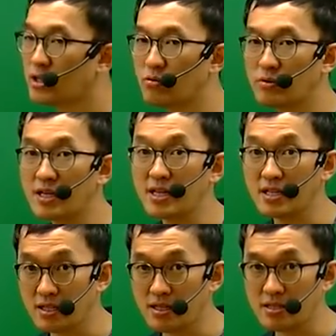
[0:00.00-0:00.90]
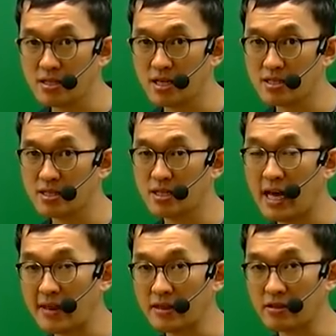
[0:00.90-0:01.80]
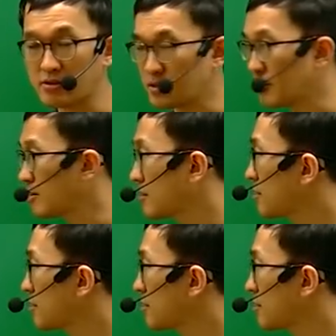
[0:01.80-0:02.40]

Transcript: 내용과 일치하지 않는 것은